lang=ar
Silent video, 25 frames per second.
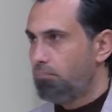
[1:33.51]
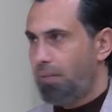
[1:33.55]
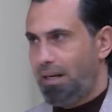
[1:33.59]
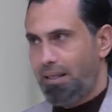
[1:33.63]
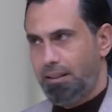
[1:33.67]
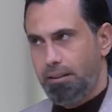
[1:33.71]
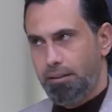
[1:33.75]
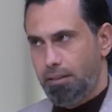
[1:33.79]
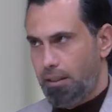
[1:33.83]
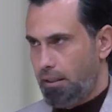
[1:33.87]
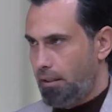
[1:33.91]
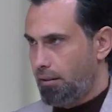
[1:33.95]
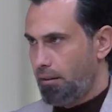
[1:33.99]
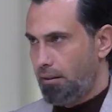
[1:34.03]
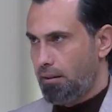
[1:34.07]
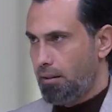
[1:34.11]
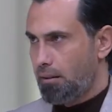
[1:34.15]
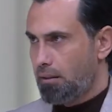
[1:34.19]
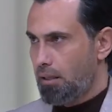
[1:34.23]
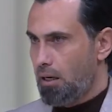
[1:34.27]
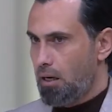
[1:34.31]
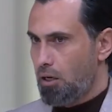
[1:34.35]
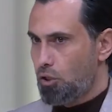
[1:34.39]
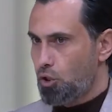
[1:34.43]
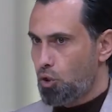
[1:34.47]
بعيدا عن
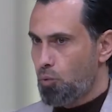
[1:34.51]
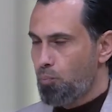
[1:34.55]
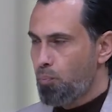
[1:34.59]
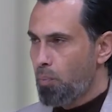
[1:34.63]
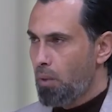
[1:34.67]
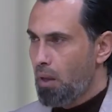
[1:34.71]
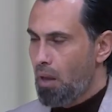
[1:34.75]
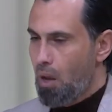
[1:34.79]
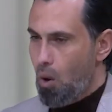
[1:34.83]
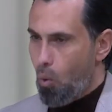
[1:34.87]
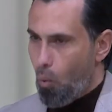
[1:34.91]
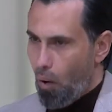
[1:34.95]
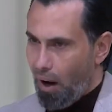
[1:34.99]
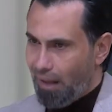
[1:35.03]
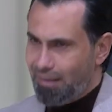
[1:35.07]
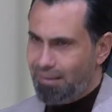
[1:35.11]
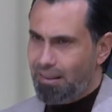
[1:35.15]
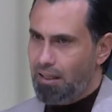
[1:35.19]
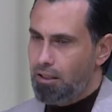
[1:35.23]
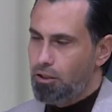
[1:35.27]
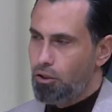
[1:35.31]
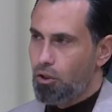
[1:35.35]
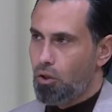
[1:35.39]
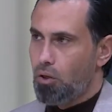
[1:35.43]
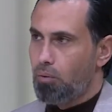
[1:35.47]
النتائج
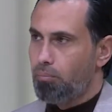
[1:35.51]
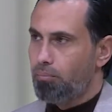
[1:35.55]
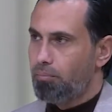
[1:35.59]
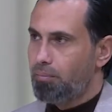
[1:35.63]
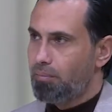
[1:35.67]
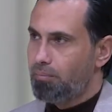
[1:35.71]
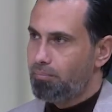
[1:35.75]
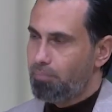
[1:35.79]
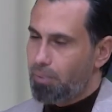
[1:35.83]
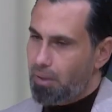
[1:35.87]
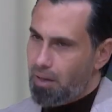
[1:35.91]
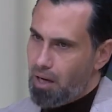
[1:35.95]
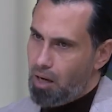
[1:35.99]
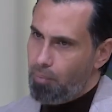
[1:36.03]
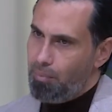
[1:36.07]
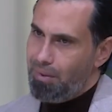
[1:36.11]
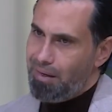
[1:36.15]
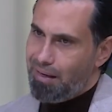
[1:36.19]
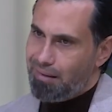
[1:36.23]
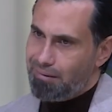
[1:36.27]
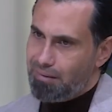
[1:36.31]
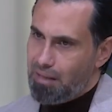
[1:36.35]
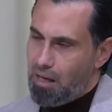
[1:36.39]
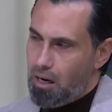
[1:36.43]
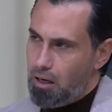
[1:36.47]
وحتى اليوم بالرغم من
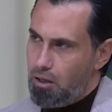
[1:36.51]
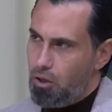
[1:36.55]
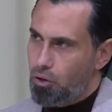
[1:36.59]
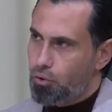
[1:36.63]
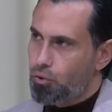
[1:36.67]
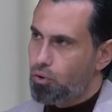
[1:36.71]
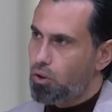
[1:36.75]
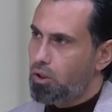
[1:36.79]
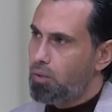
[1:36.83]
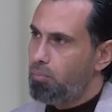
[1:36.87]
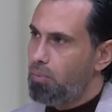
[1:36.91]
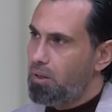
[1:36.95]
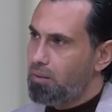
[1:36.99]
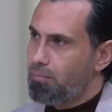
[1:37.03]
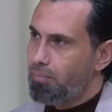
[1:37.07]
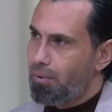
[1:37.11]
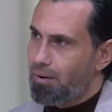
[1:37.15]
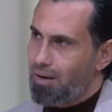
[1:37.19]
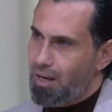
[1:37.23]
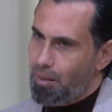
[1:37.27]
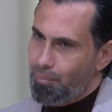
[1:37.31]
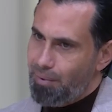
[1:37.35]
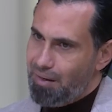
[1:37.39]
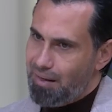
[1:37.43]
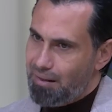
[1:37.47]
الأخطاء اللي ارتكبت
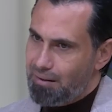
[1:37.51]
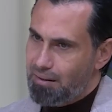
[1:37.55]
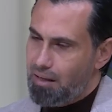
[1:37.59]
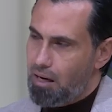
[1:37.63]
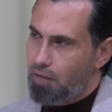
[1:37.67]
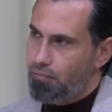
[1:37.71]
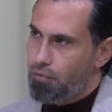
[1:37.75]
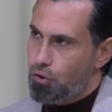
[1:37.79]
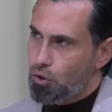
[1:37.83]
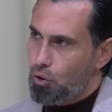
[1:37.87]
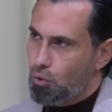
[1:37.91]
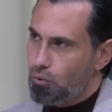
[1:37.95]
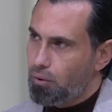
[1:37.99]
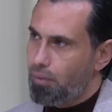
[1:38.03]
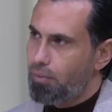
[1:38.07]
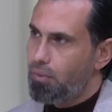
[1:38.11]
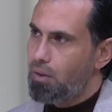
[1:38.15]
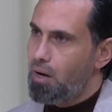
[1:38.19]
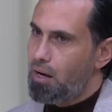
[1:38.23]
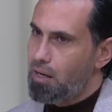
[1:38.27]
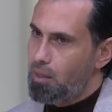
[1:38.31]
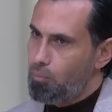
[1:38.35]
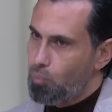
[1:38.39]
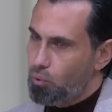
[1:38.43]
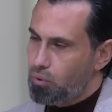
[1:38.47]
بالرغم من الأداء في الشوط
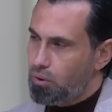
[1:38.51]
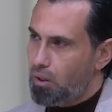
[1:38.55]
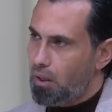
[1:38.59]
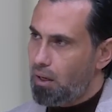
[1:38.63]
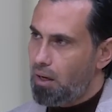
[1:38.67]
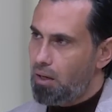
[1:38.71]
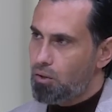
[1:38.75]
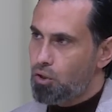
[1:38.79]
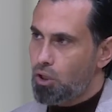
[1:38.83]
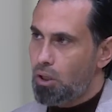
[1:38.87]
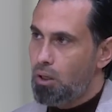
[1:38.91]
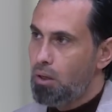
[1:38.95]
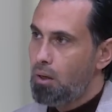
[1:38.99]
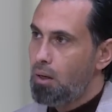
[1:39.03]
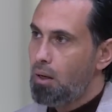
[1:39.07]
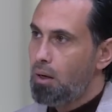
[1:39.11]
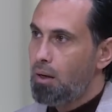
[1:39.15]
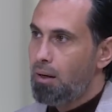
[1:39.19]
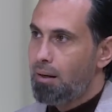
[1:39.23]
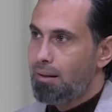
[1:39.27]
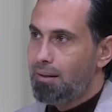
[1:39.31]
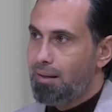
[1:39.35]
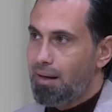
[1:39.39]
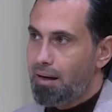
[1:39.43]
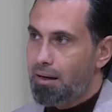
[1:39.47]
الثاني المتراجع
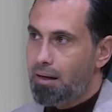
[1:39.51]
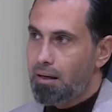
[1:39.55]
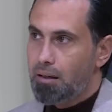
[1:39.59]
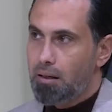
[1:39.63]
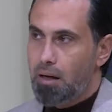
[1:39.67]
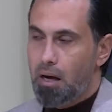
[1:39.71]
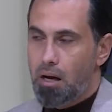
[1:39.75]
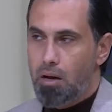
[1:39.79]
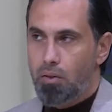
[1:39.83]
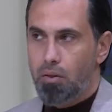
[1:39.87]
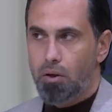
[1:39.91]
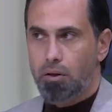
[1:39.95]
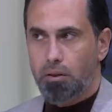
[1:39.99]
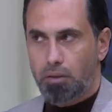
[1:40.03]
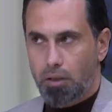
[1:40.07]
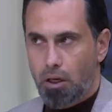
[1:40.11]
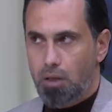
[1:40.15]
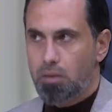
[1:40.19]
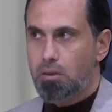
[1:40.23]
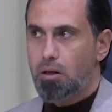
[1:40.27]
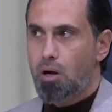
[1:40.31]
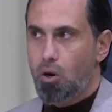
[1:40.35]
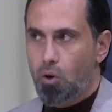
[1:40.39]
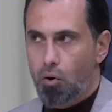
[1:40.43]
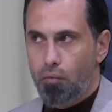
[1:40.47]
لكن أيضا
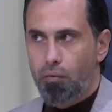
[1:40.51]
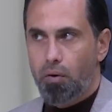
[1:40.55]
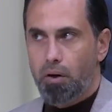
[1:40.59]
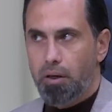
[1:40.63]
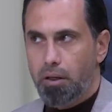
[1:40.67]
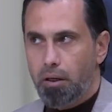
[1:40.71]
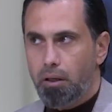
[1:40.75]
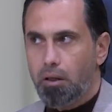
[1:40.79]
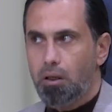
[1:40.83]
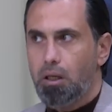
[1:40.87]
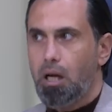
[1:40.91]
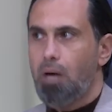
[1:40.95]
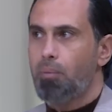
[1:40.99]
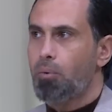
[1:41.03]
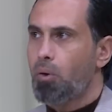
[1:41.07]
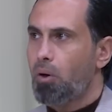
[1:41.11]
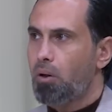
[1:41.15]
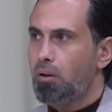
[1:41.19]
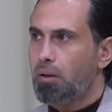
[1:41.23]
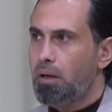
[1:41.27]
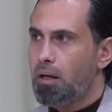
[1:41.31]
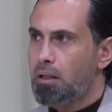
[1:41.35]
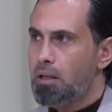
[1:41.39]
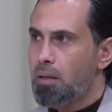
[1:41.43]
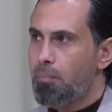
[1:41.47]
تحس أكو فريق يلعب كرة
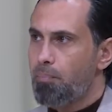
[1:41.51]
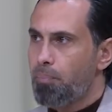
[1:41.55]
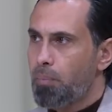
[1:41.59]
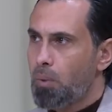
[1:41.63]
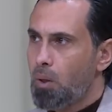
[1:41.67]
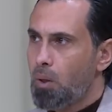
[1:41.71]
قدم